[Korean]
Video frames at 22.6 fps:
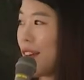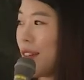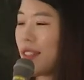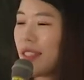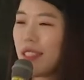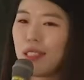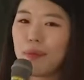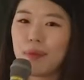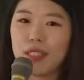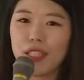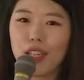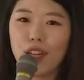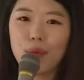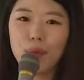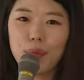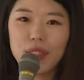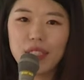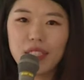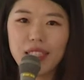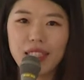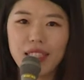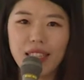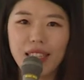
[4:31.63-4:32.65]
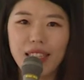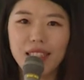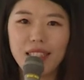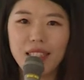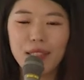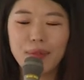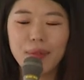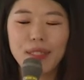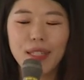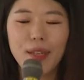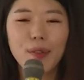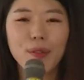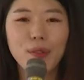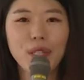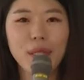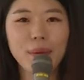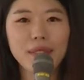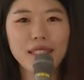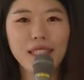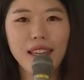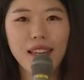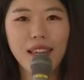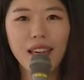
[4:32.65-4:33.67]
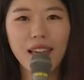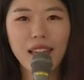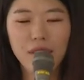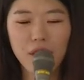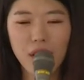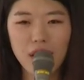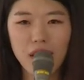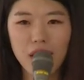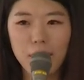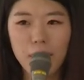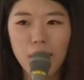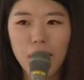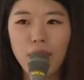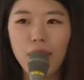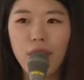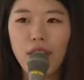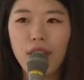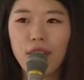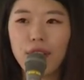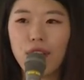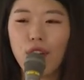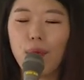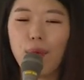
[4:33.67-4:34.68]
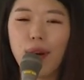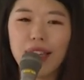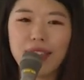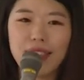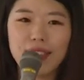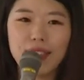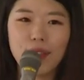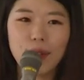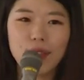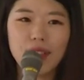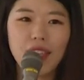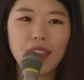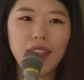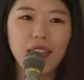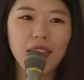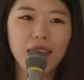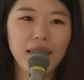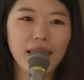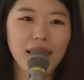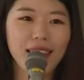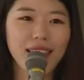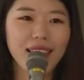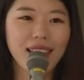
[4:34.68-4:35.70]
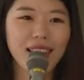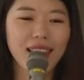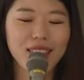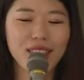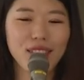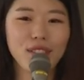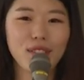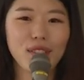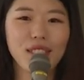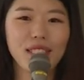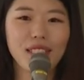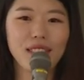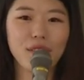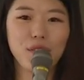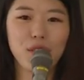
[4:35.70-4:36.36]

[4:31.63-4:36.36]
신입사원분들이 신입사원으로 입사를 하게 되시면 더 많은 성장의 기회를 가질 수